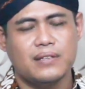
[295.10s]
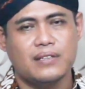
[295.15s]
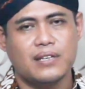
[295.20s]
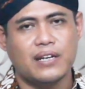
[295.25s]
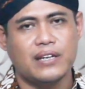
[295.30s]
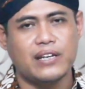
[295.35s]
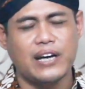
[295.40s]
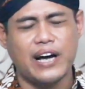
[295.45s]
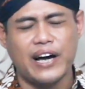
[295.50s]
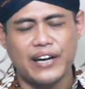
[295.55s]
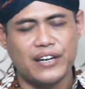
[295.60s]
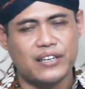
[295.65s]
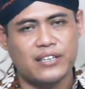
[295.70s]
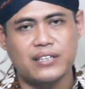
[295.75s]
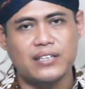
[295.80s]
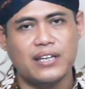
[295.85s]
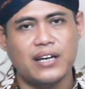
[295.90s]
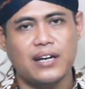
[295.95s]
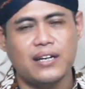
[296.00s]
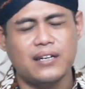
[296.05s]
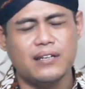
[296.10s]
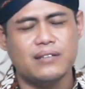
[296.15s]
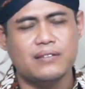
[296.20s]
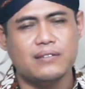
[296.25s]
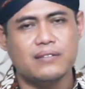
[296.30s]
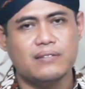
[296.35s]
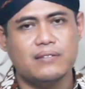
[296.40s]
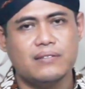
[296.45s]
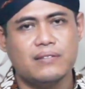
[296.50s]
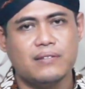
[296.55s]
dari HRD-nya
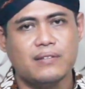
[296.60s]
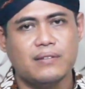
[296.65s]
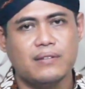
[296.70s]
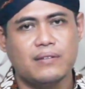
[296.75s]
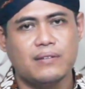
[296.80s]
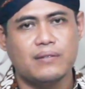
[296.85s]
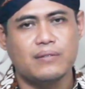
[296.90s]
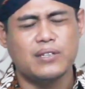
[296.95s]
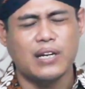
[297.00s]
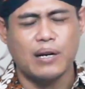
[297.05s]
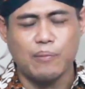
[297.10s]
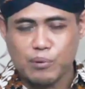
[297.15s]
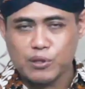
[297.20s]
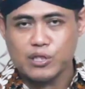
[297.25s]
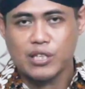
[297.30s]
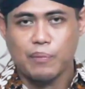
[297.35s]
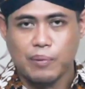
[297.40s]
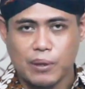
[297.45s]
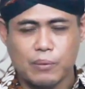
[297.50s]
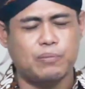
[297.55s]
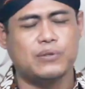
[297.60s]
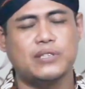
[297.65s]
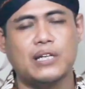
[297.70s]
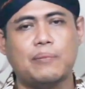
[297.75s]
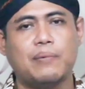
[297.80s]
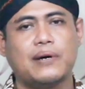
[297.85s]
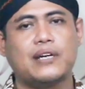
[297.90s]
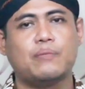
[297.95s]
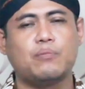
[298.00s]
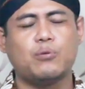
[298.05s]
dan
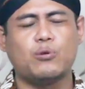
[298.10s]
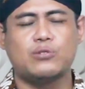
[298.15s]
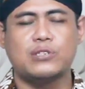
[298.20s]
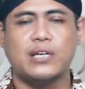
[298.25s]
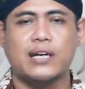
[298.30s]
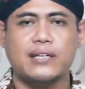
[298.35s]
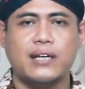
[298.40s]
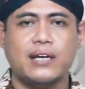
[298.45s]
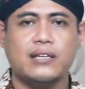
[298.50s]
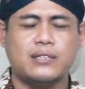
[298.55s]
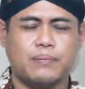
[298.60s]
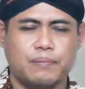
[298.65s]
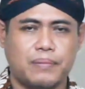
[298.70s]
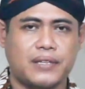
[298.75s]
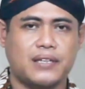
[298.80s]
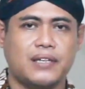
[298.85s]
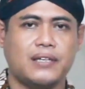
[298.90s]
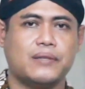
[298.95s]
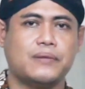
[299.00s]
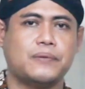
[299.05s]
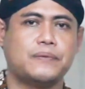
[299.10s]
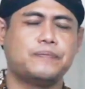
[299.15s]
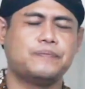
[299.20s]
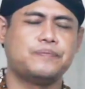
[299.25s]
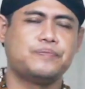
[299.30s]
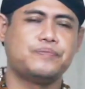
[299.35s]
pejabat-pejabat di perusahaannya seperti itu.